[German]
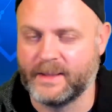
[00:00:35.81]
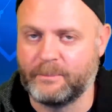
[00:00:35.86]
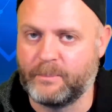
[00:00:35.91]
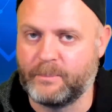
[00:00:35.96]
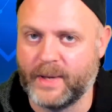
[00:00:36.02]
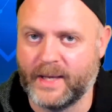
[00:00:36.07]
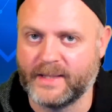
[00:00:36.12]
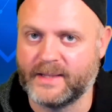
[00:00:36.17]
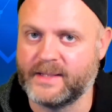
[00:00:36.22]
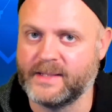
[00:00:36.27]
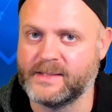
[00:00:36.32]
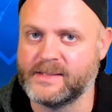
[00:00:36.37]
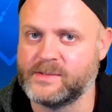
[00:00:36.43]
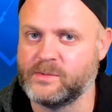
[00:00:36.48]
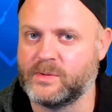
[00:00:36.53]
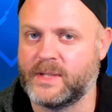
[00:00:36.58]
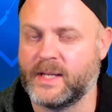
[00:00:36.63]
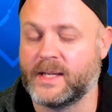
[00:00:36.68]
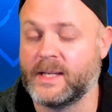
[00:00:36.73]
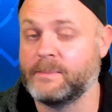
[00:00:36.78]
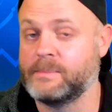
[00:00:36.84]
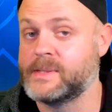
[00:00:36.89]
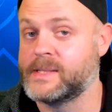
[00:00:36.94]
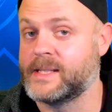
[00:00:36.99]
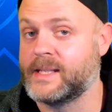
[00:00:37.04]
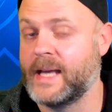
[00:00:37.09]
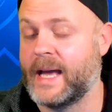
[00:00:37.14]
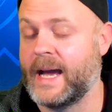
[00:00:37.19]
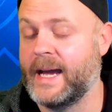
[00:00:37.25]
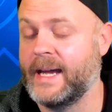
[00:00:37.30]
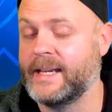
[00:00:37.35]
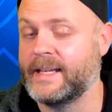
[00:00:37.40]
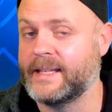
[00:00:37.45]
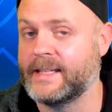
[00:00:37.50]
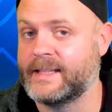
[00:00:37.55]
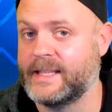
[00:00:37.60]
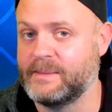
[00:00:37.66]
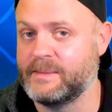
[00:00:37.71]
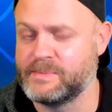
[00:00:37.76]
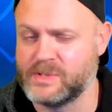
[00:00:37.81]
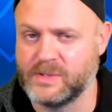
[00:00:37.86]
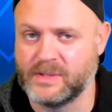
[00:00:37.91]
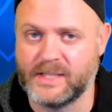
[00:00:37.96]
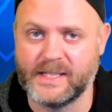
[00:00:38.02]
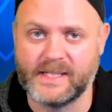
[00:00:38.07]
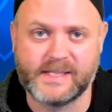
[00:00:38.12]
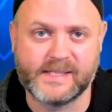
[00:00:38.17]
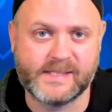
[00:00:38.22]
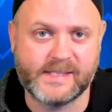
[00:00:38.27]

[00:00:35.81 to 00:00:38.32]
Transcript: Patterns und da gibt es einige Tipps und Tricks,